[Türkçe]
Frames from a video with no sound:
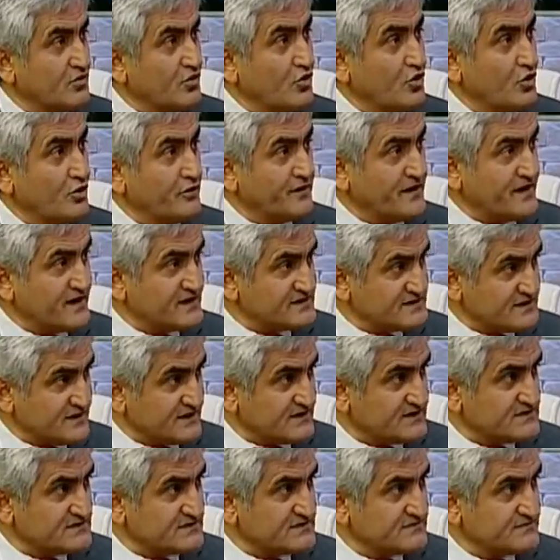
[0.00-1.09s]

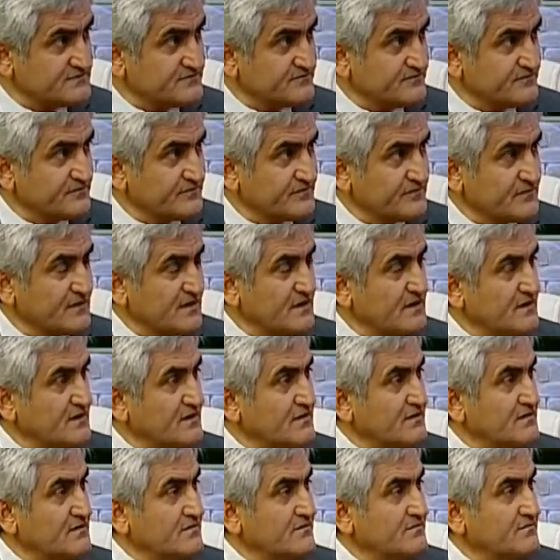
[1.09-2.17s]
önlerseniz
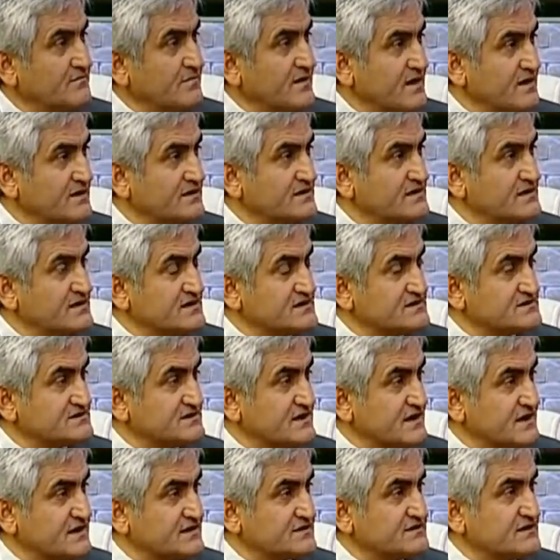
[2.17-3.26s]
pankreas
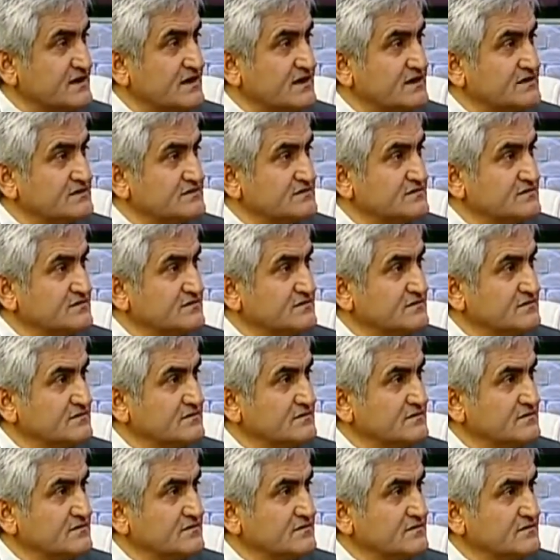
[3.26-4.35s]
tekrar
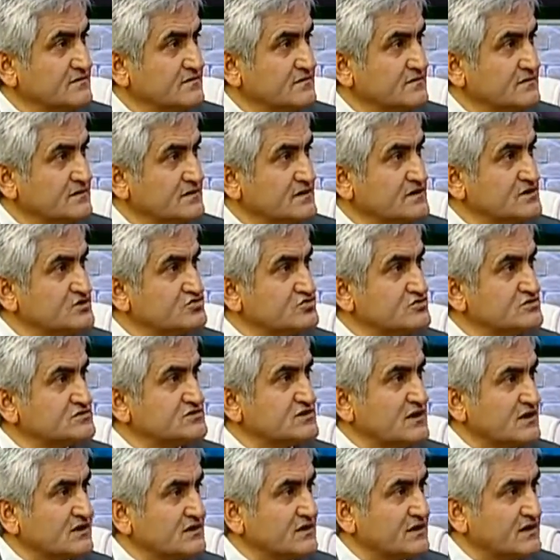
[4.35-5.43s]
insülin
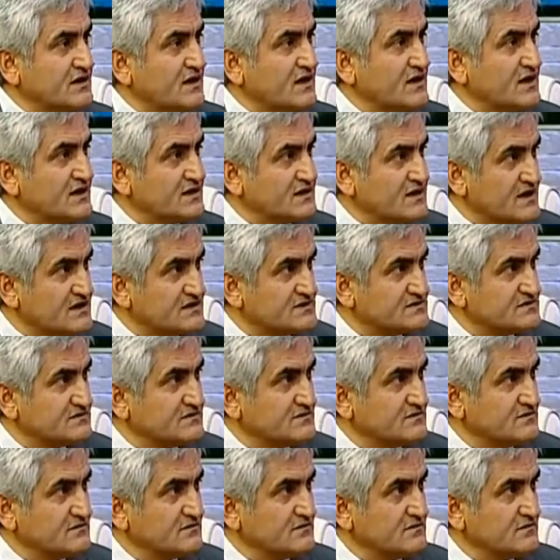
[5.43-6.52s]
salgılar hale gelir.
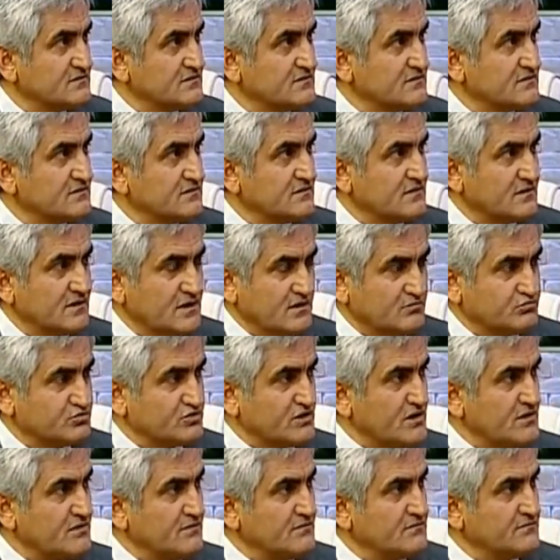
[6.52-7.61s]
Bu
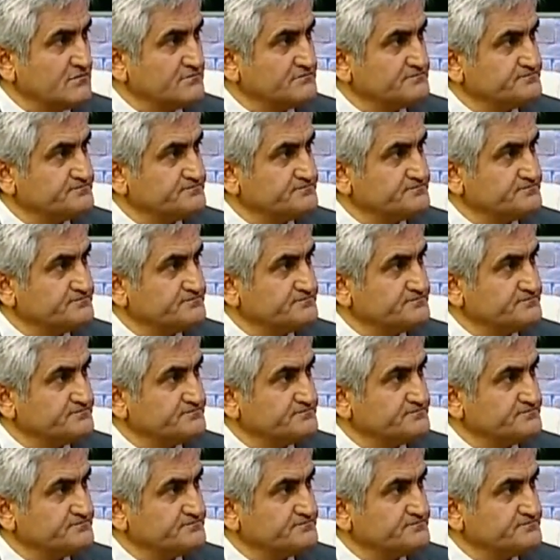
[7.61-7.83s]
yani da, şeker